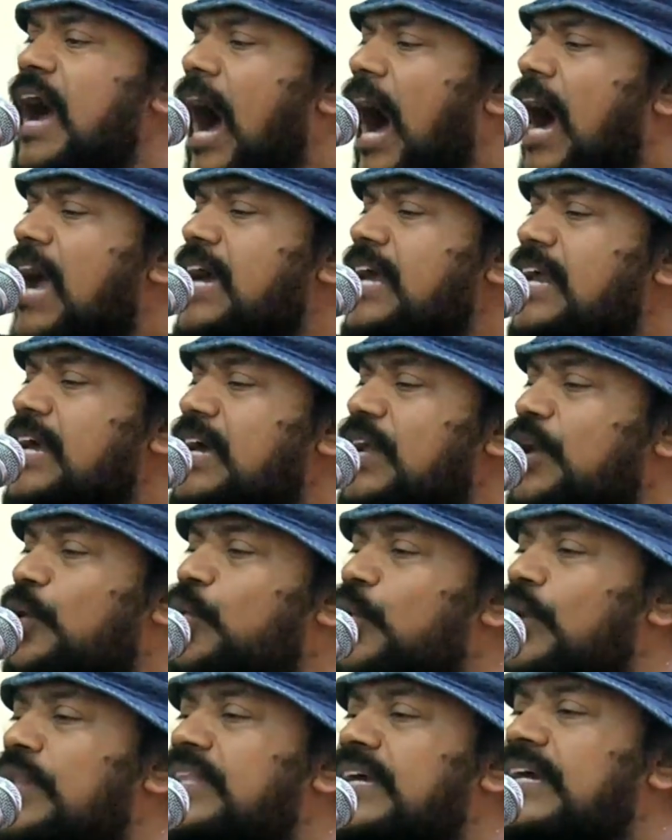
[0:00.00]
அங்கே இருக்கிற
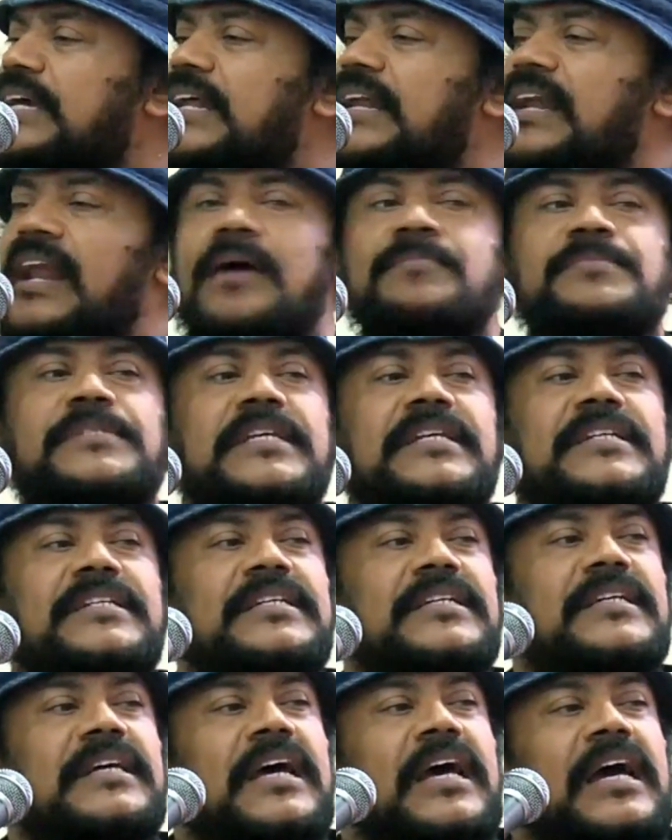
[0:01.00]
குழந்தைகள் எல்லாம்
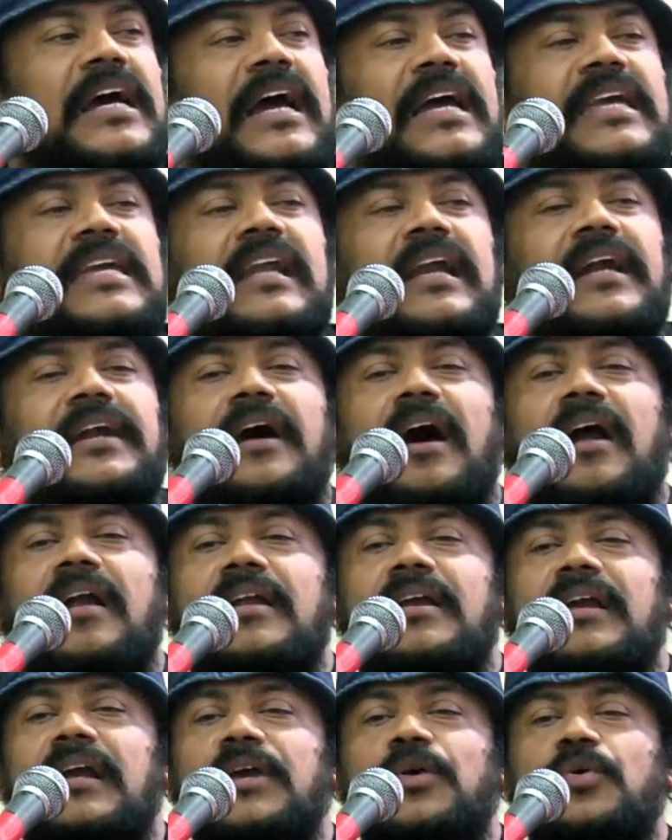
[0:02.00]
சென்று கையிலே
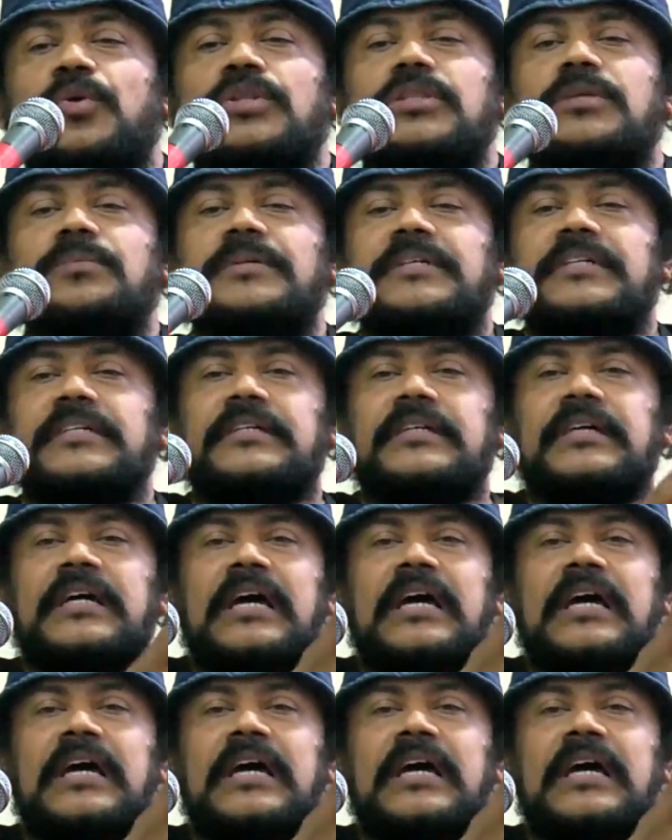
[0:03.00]
டாலர்களை கொடுத்துவிட்டு